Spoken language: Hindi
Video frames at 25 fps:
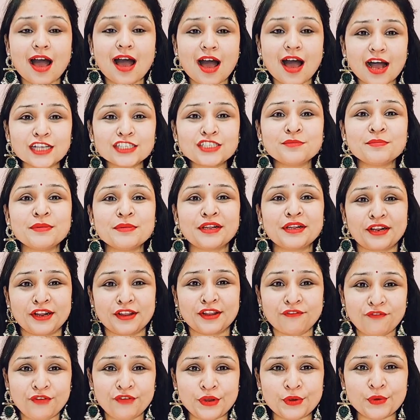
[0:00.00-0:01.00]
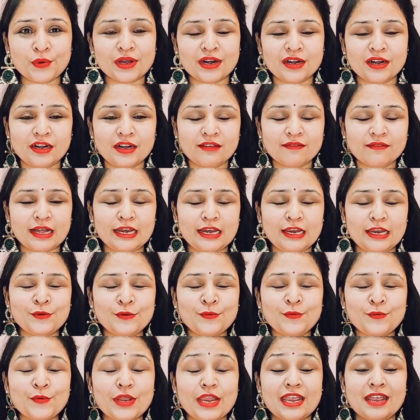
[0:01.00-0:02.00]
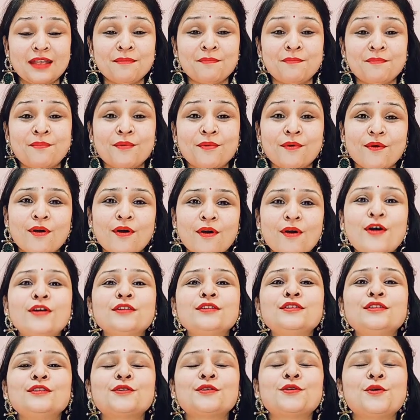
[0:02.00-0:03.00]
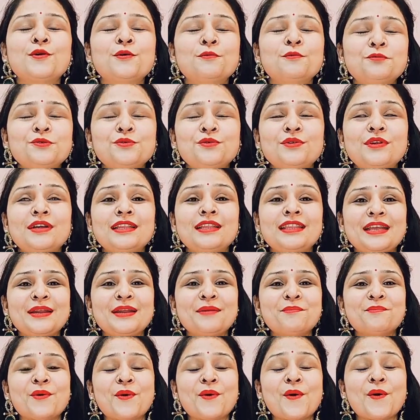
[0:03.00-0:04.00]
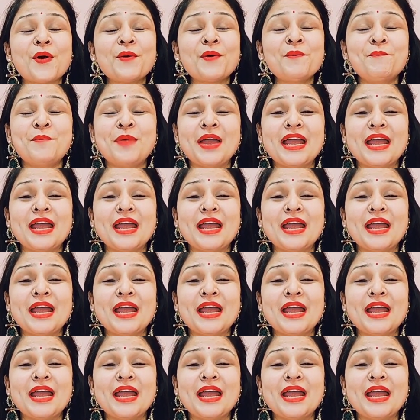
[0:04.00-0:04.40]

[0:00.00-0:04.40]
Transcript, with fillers: आज मैं रिव्यू करने वाली हूं एक बहुत खूबसूरत एक बहुत